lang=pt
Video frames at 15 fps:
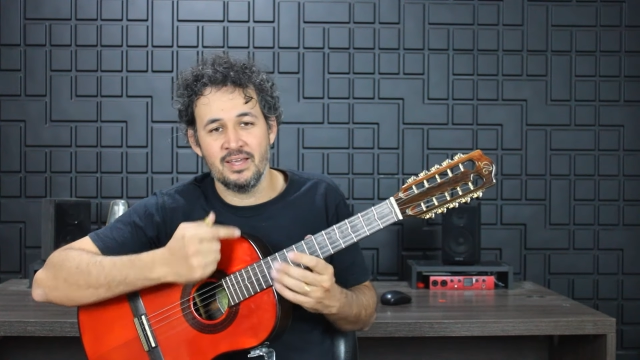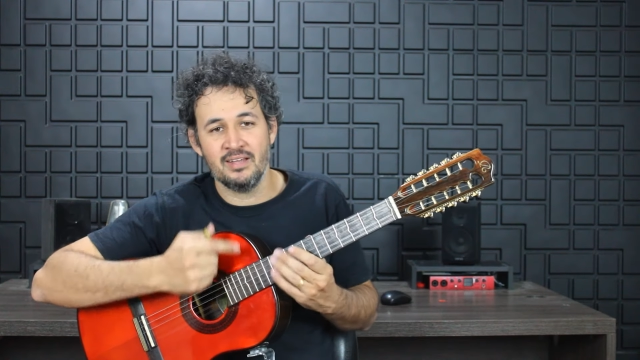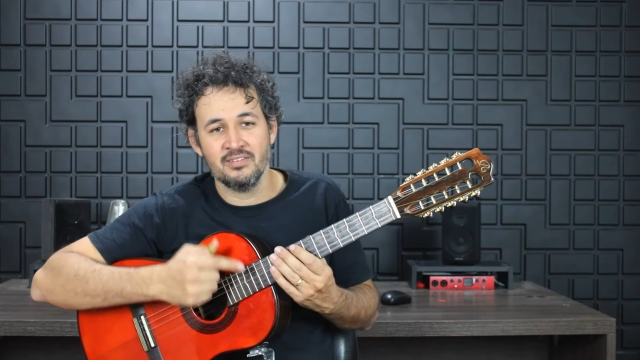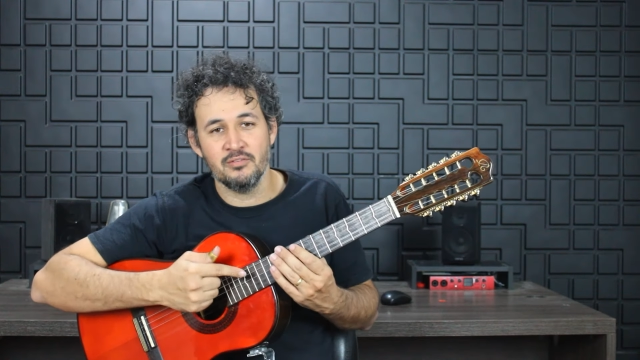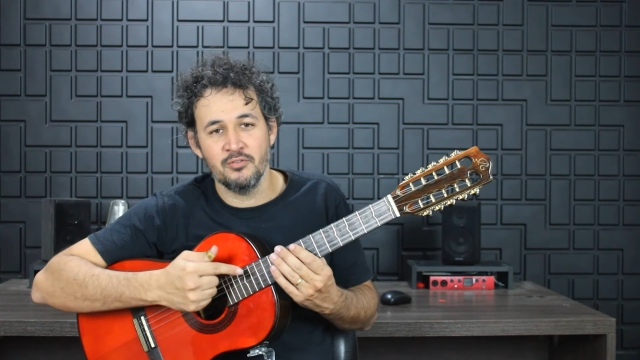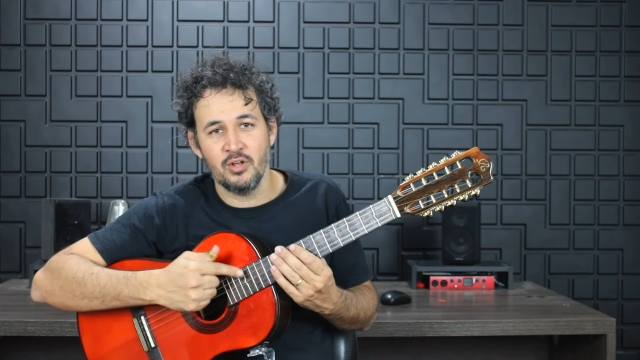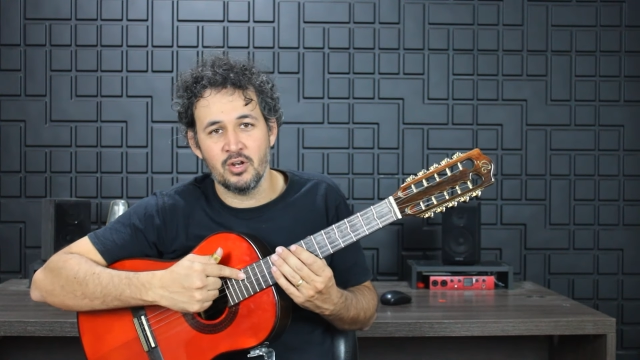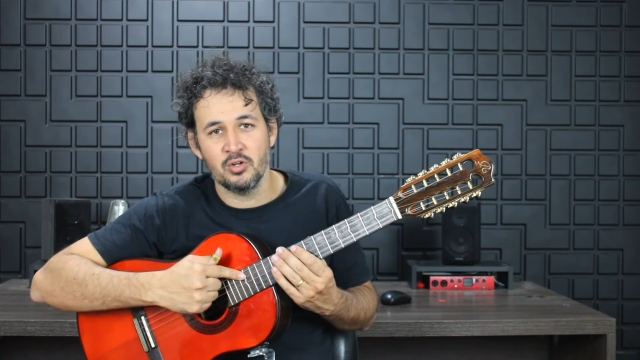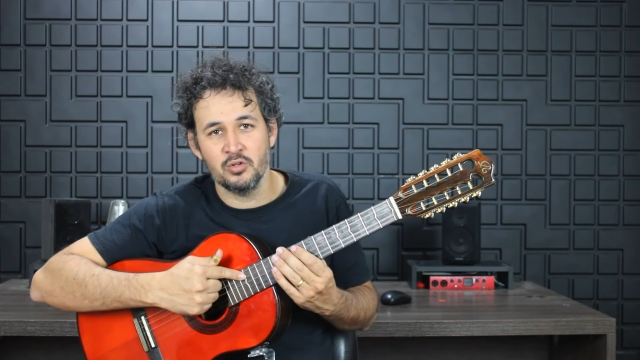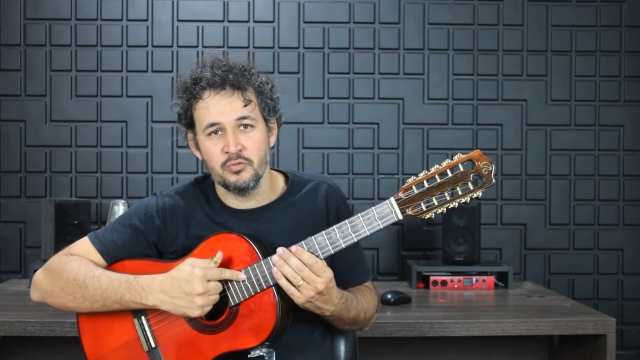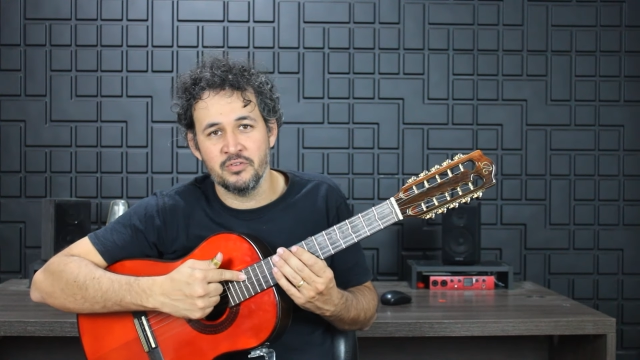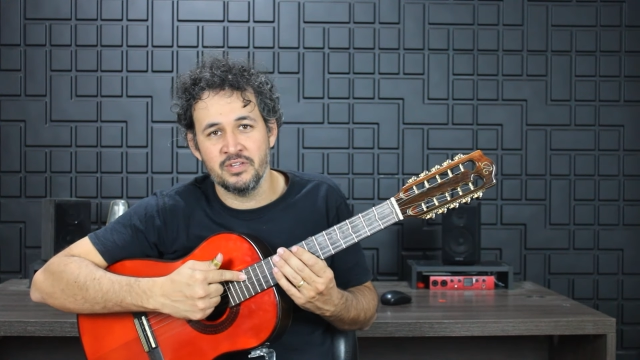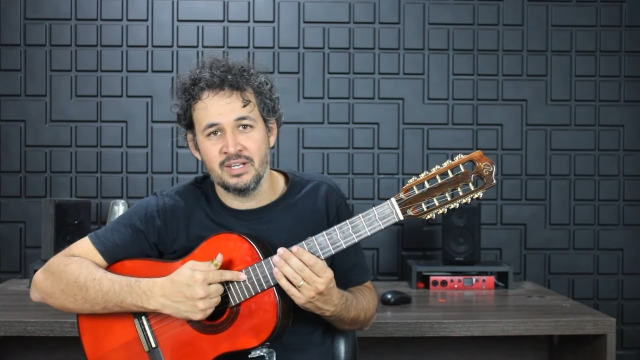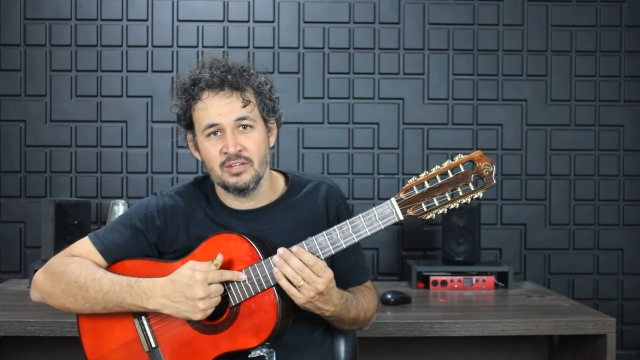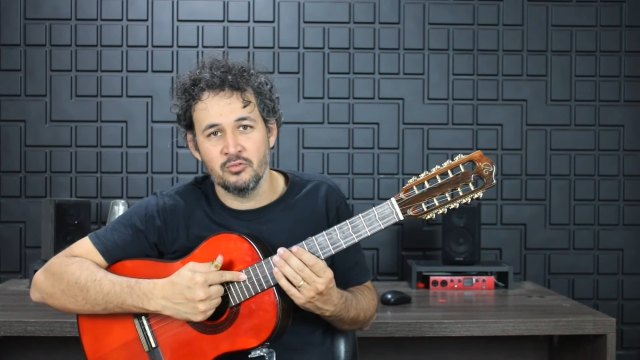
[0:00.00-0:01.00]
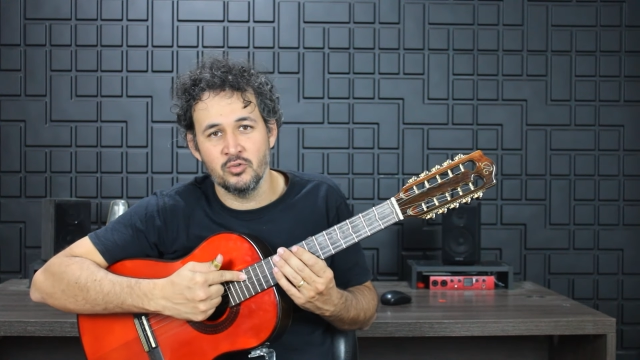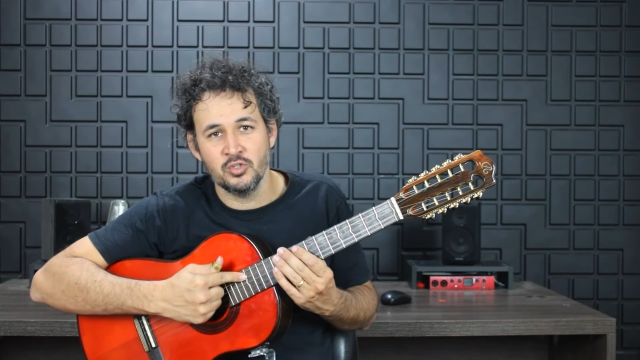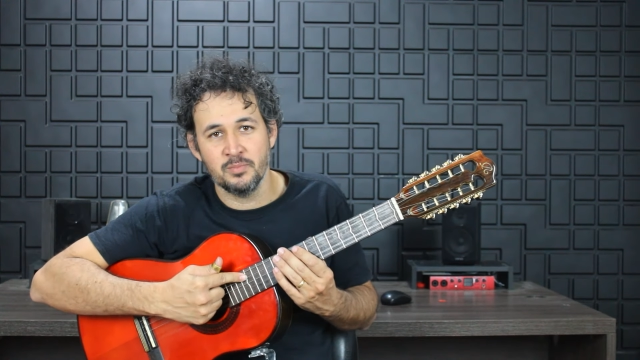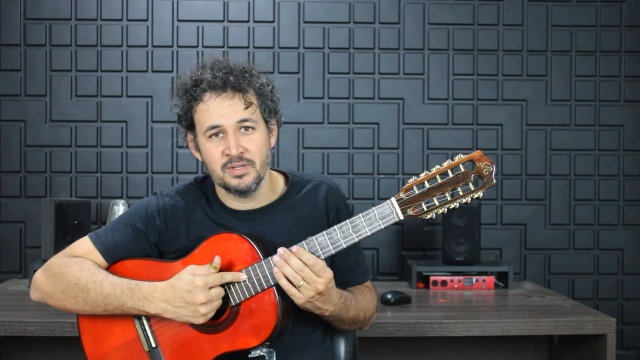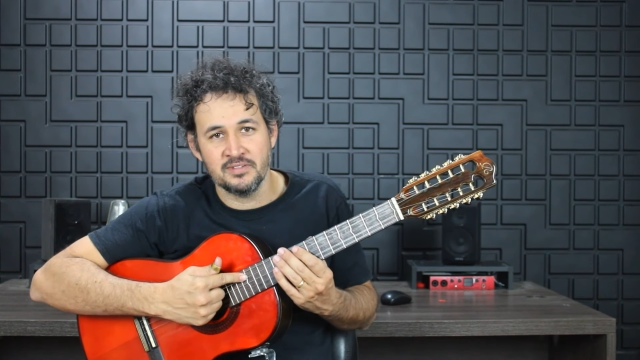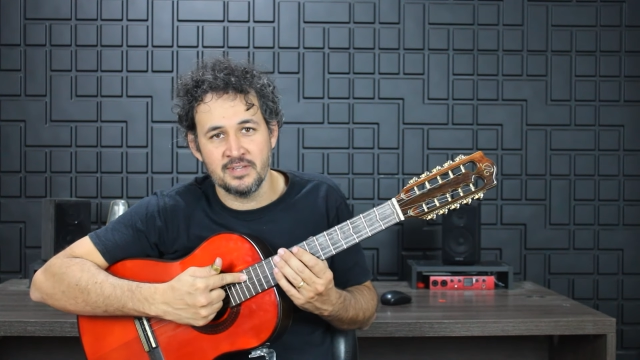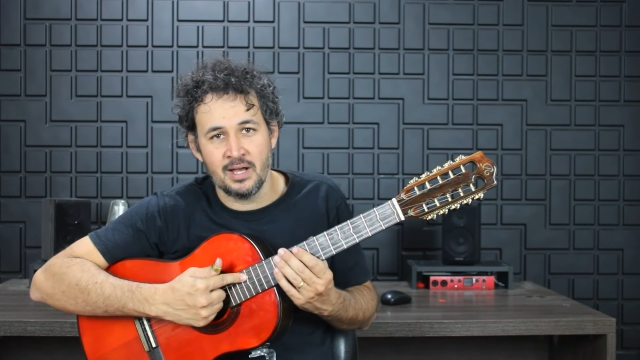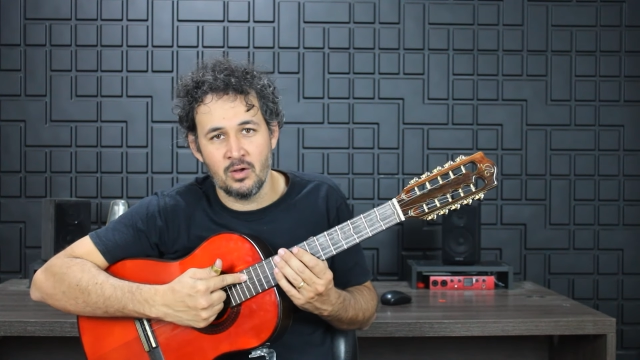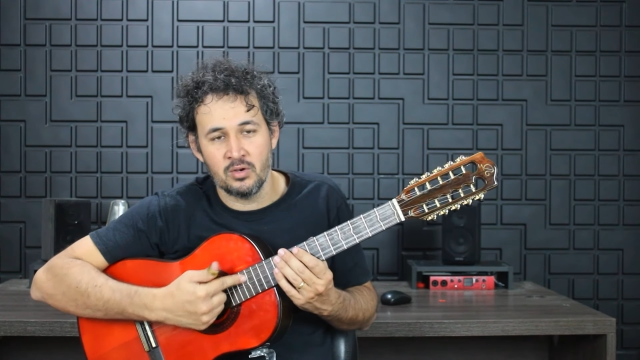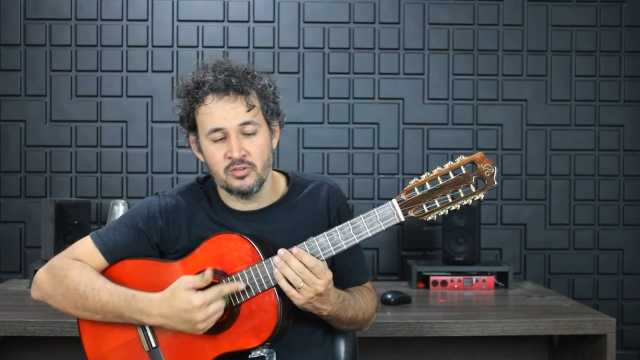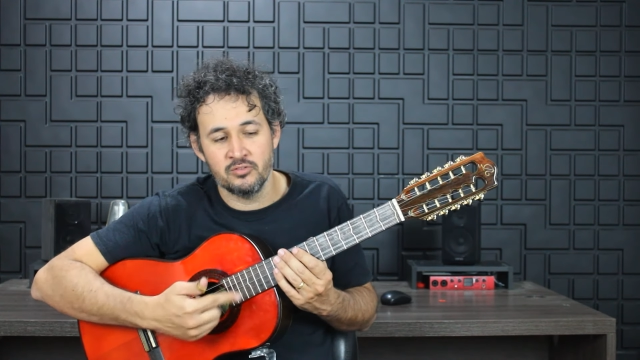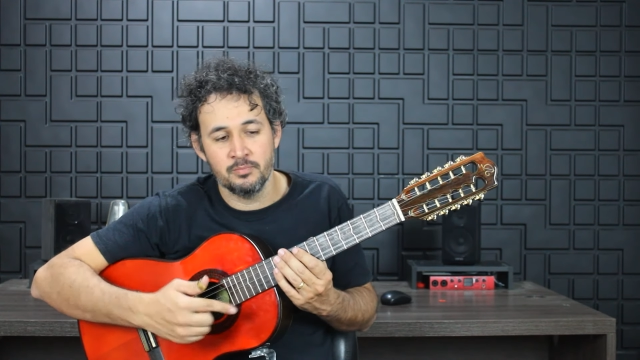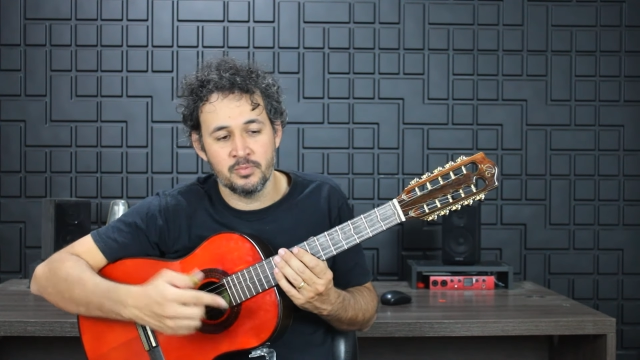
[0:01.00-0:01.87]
é essa viola que eu estou fazendo nas últimas aulas,